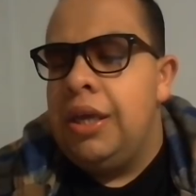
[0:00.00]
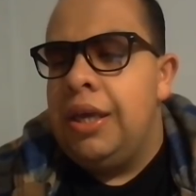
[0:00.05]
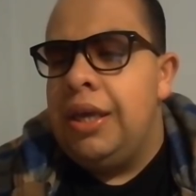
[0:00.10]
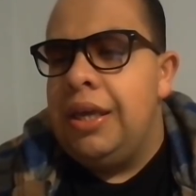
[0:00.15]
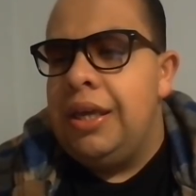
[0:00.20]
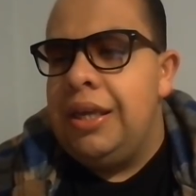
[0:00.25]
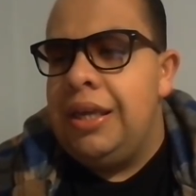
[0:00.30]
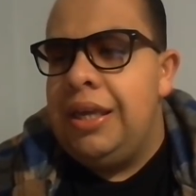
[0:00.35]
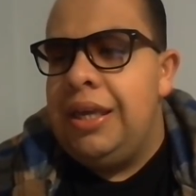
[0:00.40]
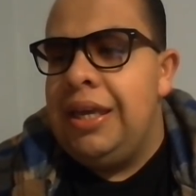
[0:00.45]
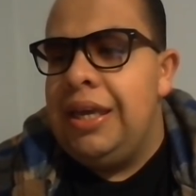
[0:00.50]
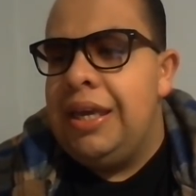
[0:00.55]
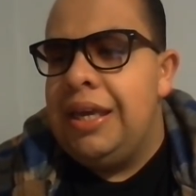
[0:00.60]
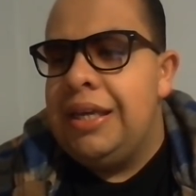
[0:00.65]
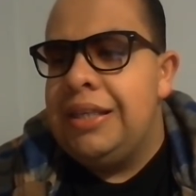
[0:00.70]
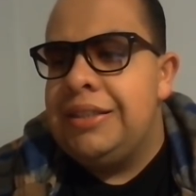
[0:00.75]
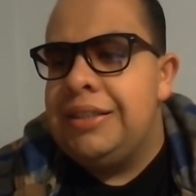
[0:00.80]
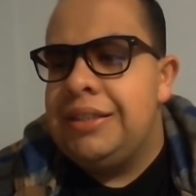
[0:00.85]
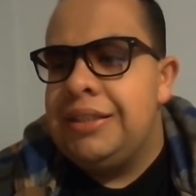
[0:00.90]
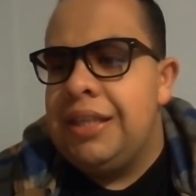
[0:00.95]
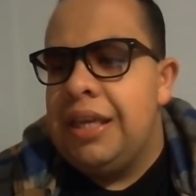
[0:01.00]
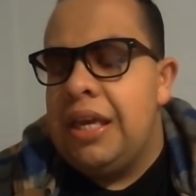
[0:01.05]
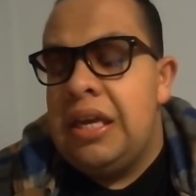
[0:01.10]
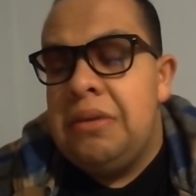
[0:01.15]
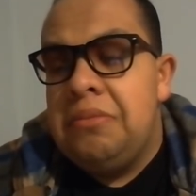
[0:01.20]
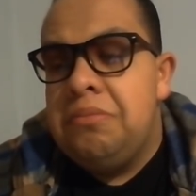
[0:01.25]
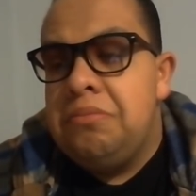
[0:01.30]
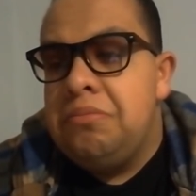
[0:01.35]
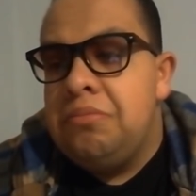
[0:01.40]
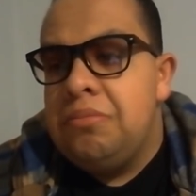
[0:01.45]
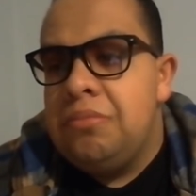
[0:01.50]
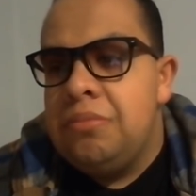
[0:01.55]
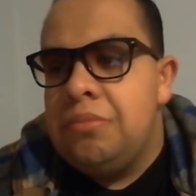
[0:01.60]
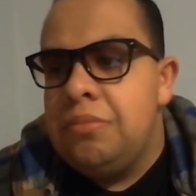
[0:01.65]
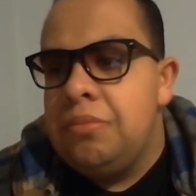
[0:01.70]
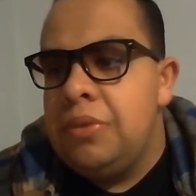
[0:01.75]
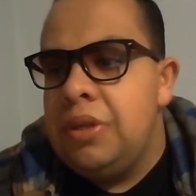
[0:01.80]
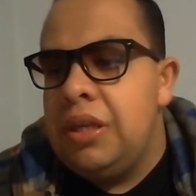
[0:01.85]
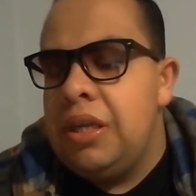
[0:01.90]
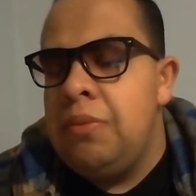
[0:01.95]
y este,
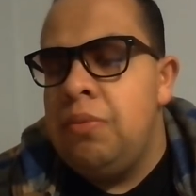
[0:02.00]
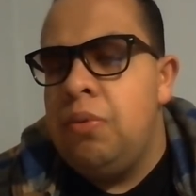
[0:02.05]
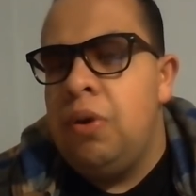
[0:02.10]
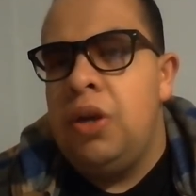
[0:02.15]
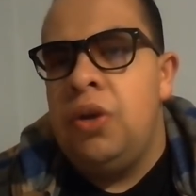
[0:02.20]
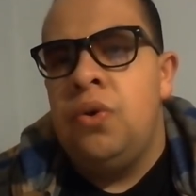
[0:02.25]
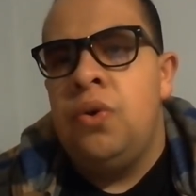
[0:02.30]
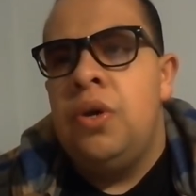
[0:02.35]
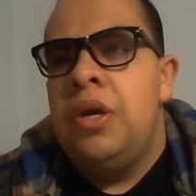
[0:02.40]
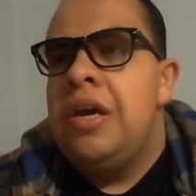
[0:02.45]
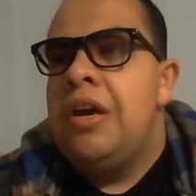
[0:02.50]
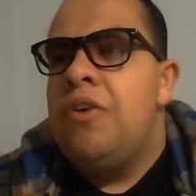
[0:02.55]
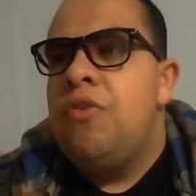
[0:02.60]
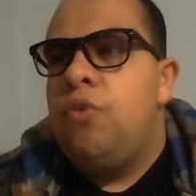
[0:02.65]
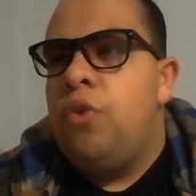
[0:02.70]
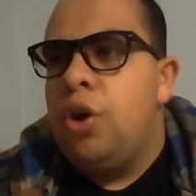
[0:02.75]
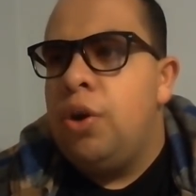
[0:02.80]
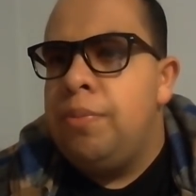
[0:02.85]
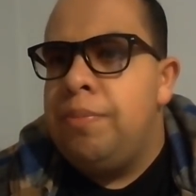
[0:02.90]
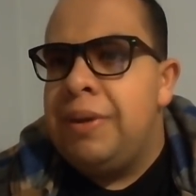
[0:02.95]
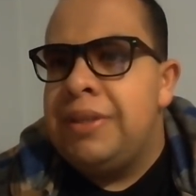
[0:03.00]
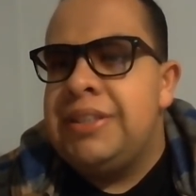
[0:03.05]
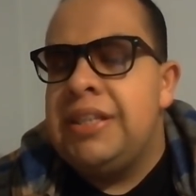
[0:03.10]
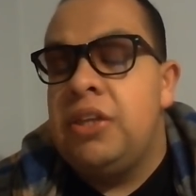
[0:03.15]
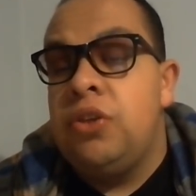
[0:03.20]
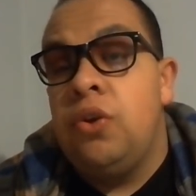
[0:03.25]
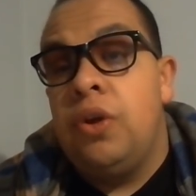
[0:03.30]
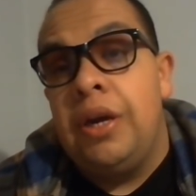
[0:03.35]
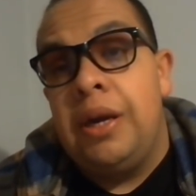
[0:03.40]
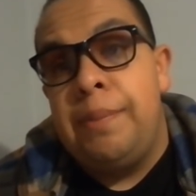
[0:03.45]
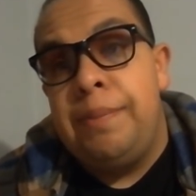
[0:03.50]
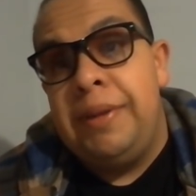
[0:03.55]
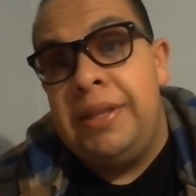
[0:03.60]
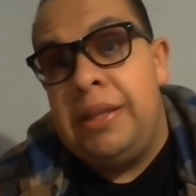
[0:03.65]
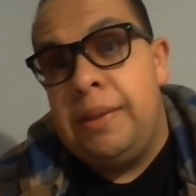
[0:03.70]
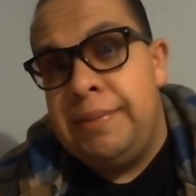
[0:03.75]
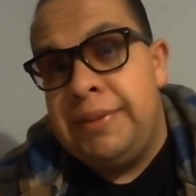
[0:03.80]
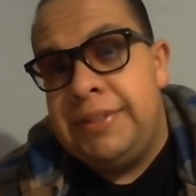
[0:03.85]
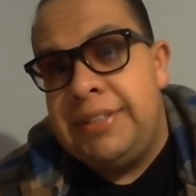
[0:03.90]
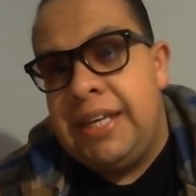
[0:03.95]
y bueno, fueron pasando, de repente
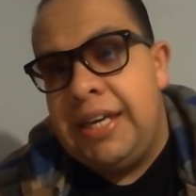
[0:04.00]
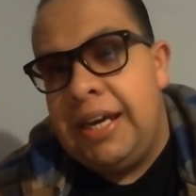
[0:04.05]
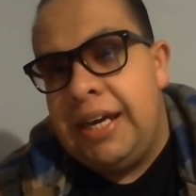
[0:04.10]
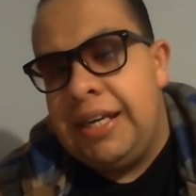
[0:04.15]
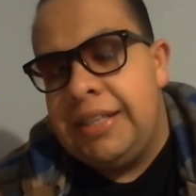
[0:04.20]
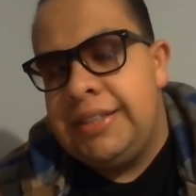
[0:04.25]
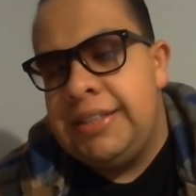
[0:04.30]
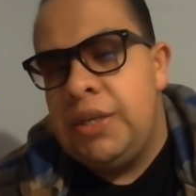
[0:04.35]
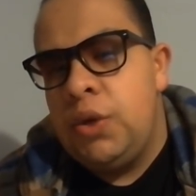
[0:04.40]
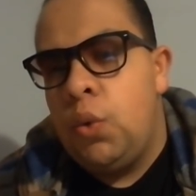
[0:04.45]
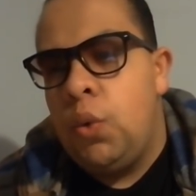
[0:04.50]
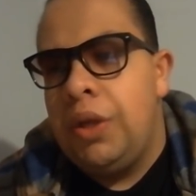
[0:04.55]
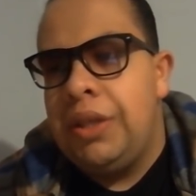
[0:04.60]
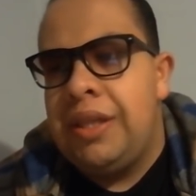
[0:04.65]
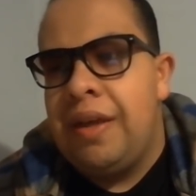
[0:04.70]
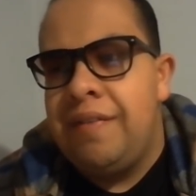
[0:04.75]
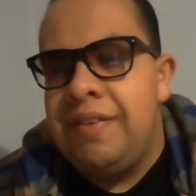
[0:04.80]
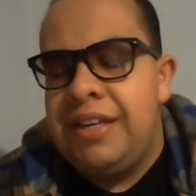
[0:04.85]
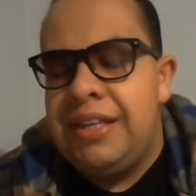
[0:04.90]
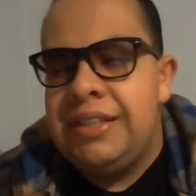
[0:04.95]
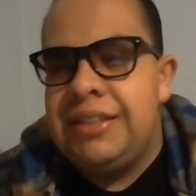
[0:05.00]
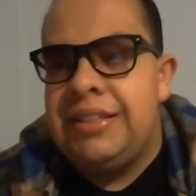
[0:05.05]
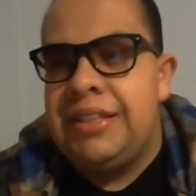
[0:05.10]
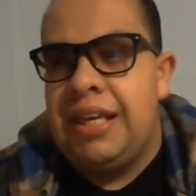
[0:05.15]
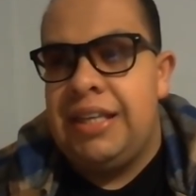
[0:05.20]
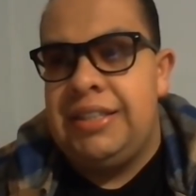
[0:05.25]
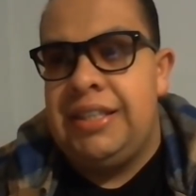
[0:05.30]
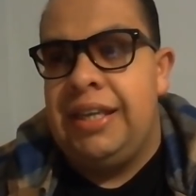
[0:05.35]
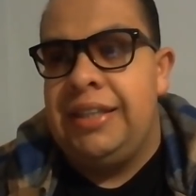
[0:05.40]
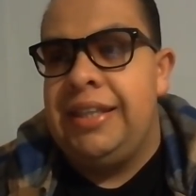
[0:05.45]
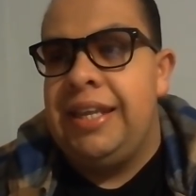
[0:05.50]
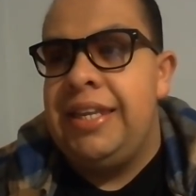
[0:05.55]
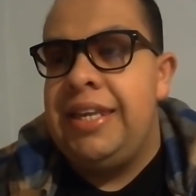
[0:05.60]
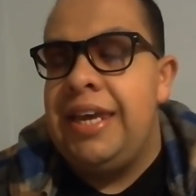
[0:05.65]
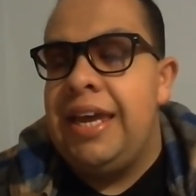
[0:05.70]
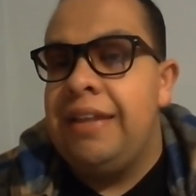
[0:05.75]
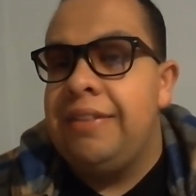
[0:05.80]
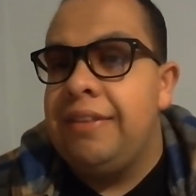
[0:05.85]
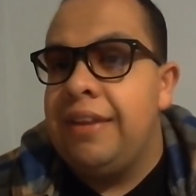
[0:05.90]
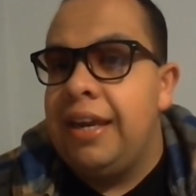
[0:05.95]
empecé a llegar a 50 vistas, ya
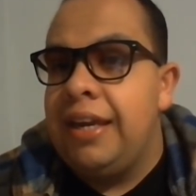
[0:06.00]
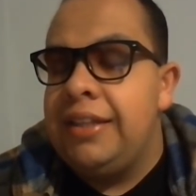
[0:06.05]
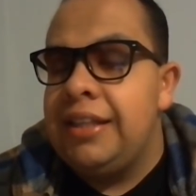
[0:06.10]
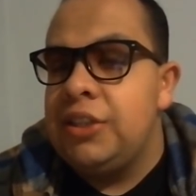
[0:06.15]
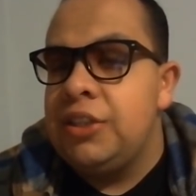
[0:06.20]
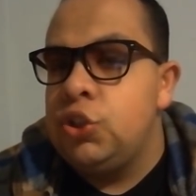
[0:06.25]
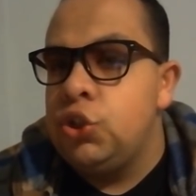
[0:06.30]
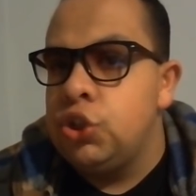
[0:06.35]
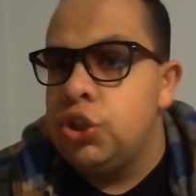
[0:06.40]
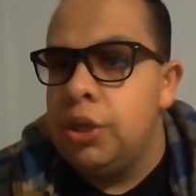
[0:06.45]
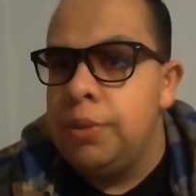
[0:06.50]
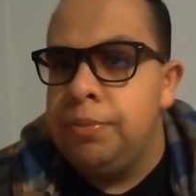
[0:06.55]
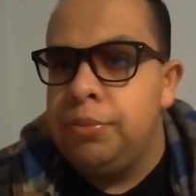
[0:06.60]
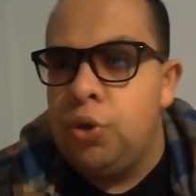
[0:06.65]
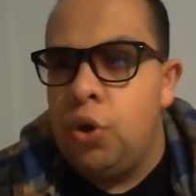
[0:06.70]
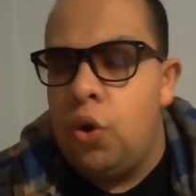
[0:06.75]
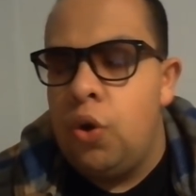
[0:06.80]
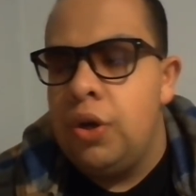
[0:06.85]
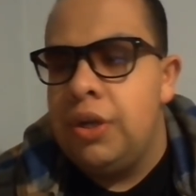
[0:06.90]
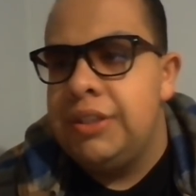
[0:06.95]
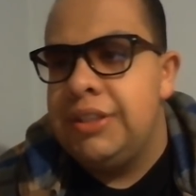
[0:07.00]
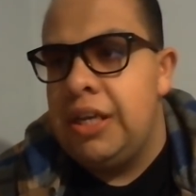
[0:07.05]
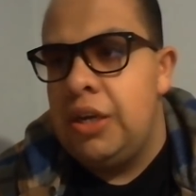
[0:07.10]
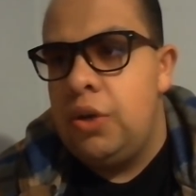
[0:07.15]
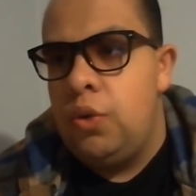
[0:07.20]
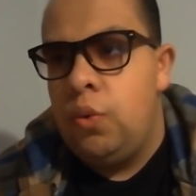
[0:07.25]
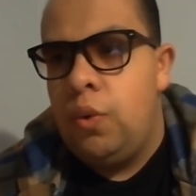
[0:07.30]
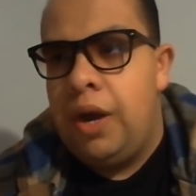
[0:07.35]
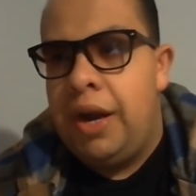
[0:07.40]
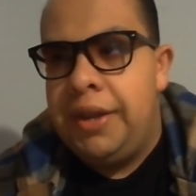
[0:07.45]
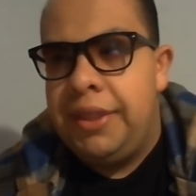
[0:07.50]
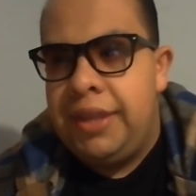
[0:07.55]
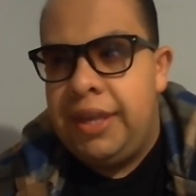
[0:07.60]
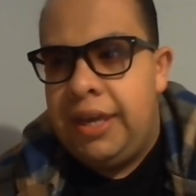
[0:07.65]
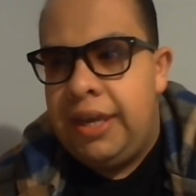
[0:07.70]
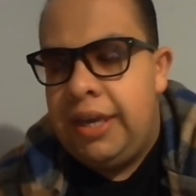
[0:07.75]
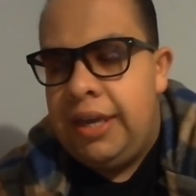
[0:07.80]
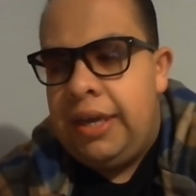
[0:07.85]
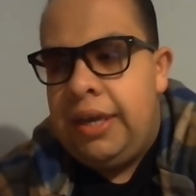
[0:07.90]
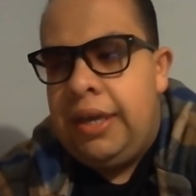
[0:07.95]
tenía 30 suscriptores en lugar
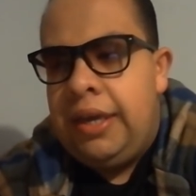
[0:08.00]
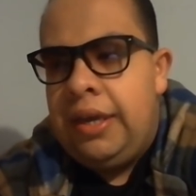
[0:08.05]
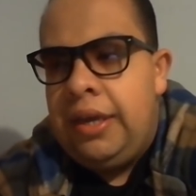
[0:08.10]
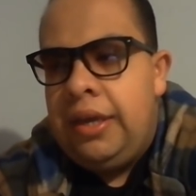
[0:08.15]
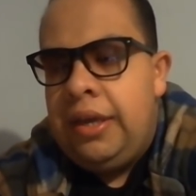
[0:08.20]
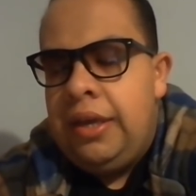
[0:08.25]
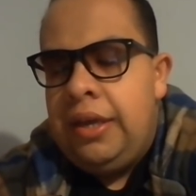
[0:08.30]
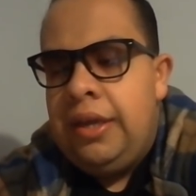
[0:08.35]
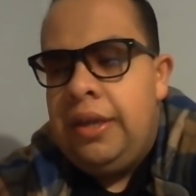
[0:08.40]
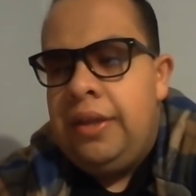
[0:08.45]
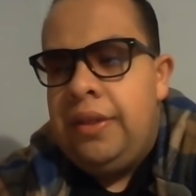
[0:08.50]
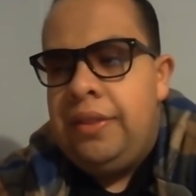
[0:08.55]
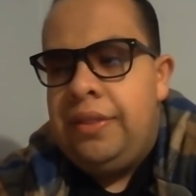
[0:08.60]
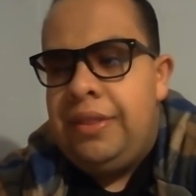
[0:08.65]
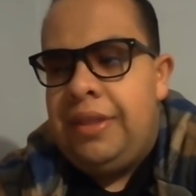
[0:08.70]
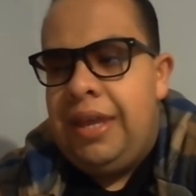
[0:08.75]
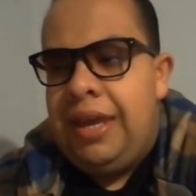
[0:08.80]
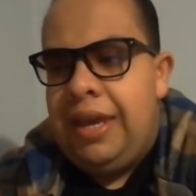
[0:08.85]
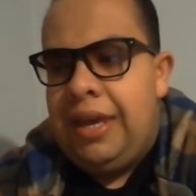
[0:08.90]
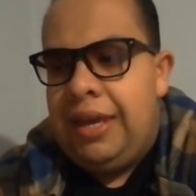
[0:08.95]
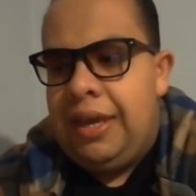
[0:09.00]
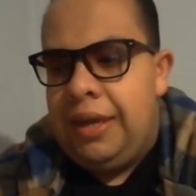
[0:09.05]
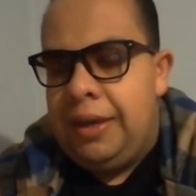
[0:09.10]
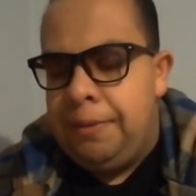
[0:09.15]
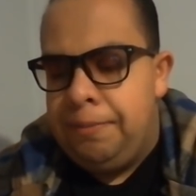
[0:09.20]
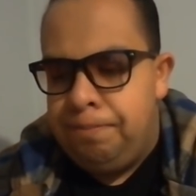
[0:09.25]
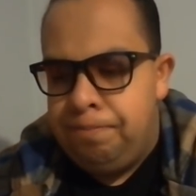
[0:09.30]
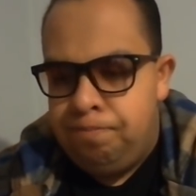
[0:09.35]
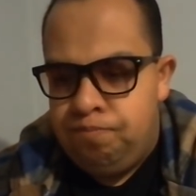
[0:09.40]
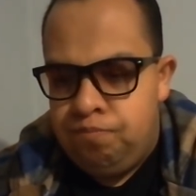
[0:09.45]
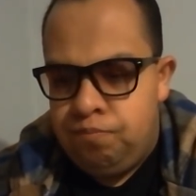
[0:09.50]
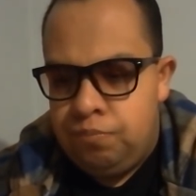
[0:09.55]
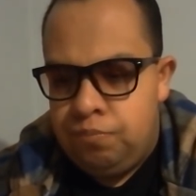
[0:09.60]
de, de, mm,